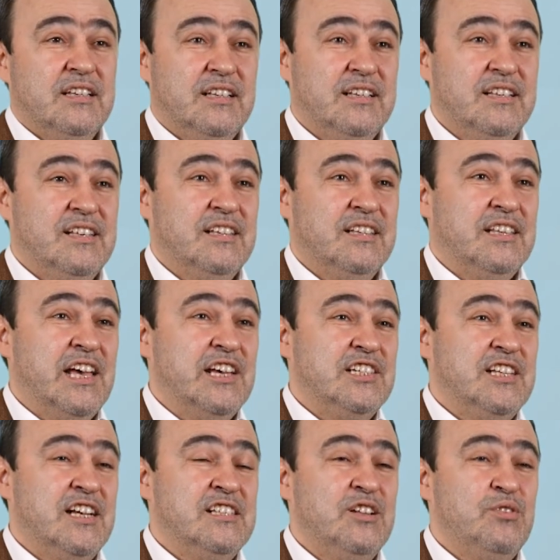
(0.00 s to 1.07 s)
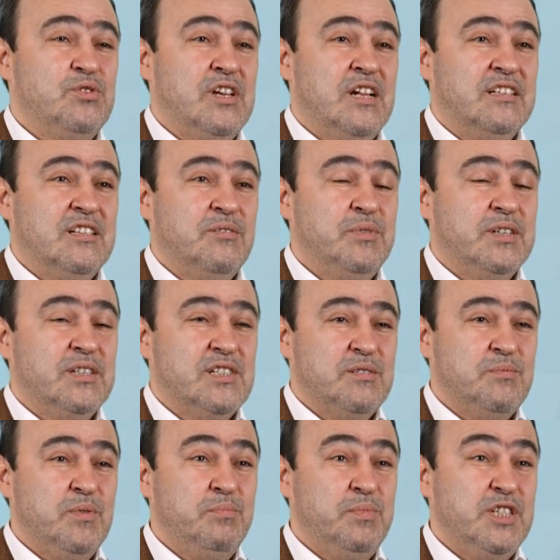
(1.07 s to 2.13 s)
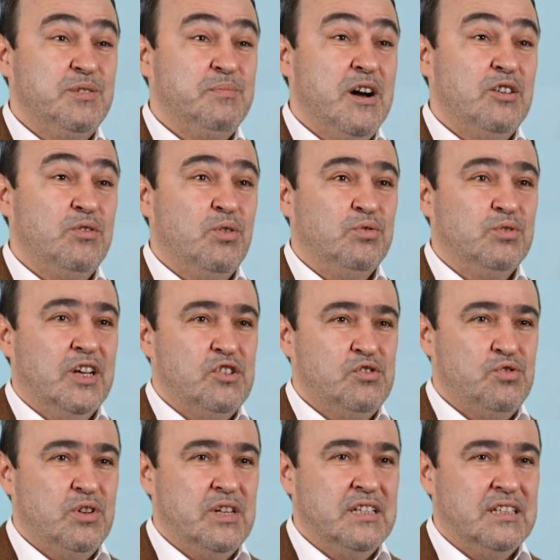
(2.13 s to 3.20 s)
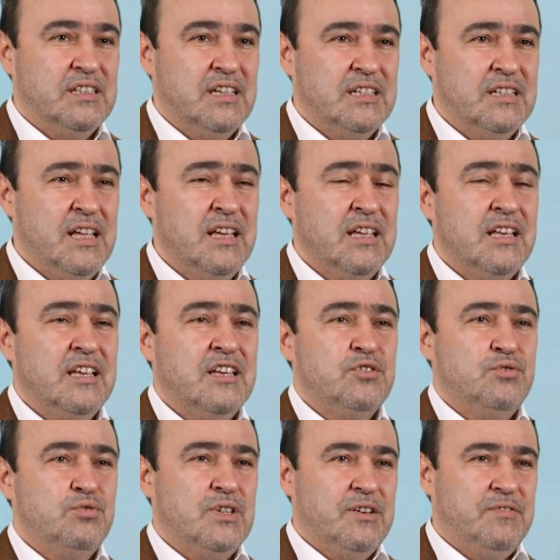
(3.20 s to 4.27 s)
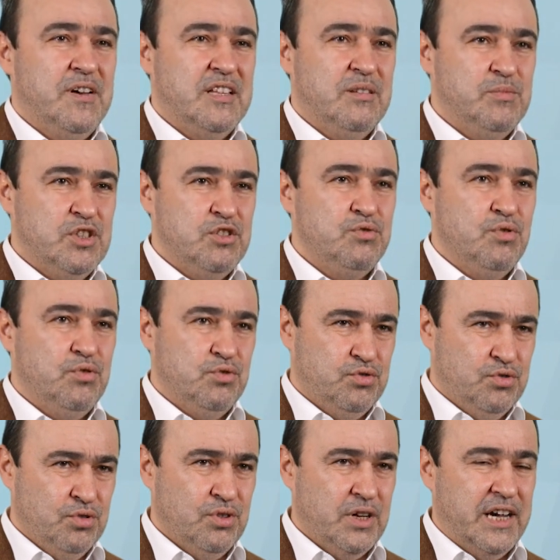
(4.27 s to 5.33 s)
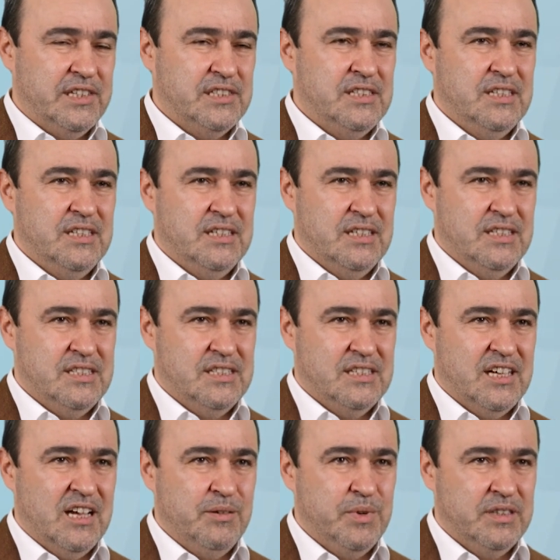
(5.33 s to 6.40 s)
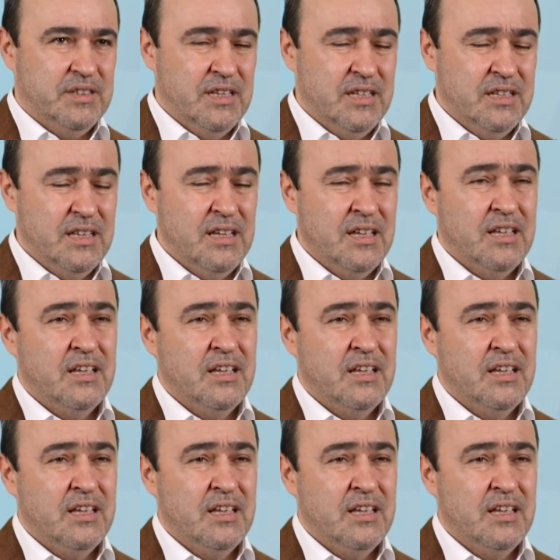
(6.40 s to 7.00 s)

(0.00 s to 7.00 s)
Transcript: e, gençlerden özellikle bir kısmı pişman oldular söylediklerine. Çünkü Efendimizin görüşü aksi istikametteydi.